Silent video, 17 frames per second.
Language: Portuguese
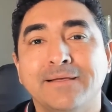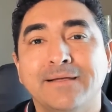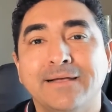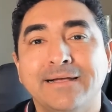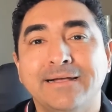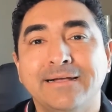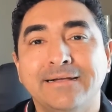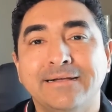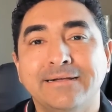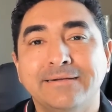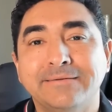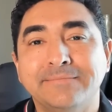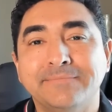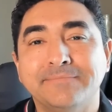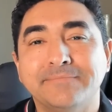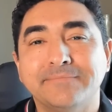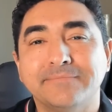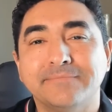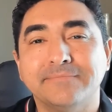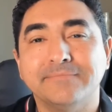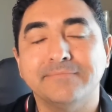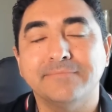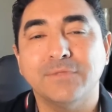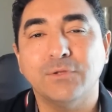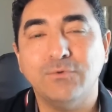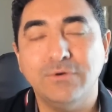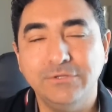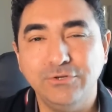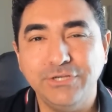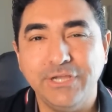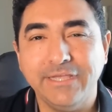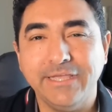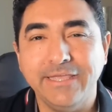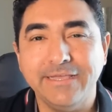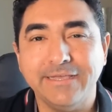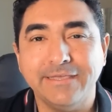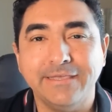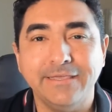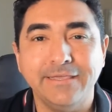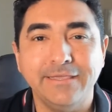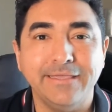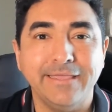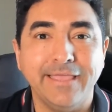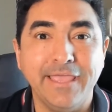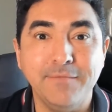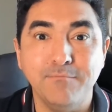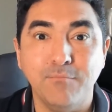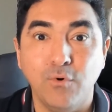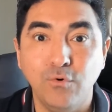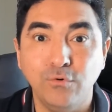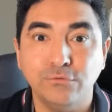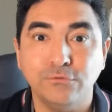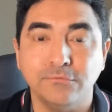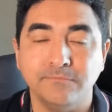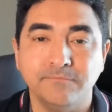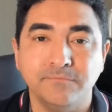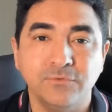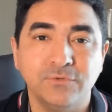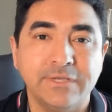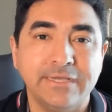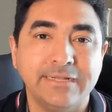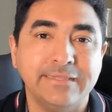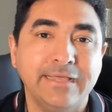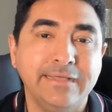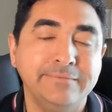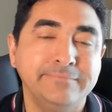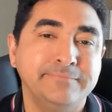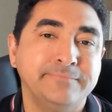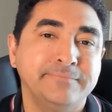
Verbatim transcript: Ah, quando eu cheguei aqui em Moncton, no Canadá,